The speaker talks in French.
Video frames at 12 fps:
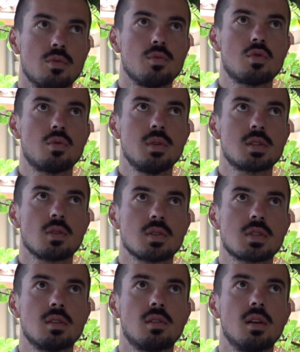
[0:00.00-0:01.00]
me suis
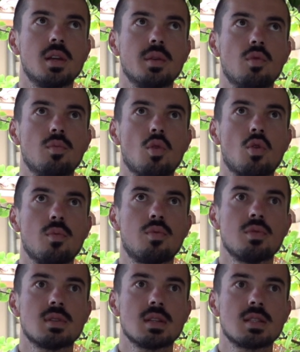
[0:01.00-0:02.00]
senti dès le début beaucoup
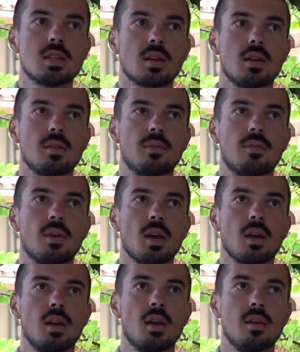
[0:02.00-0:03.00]
plus attiré
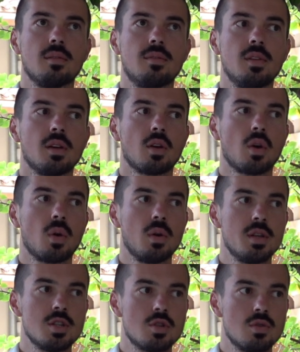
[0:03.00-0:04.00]
vers la vie
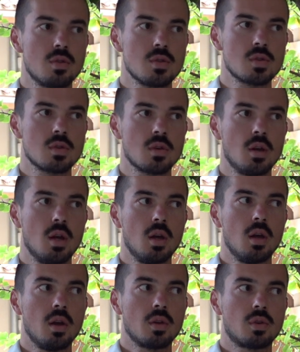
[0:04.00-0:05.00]
religieuse
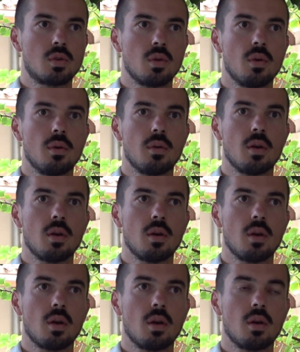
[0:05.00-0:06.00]
que
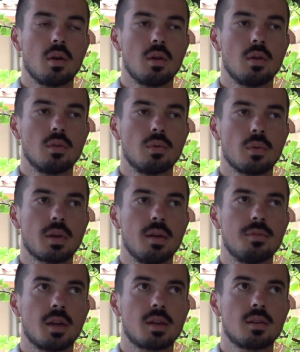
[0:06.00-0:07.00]
euh, donc
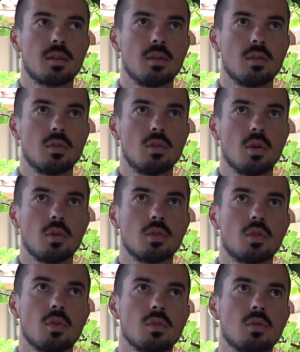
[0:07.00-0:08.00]
avec
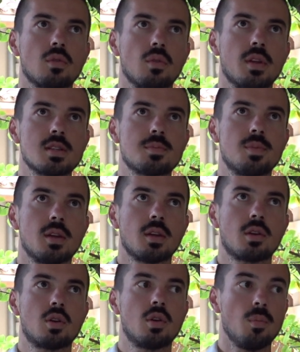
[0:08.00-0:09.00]
dans, son
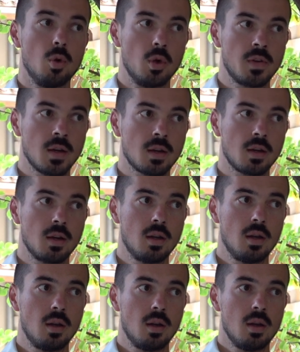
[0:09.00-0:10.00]
aspect communautaire mhm.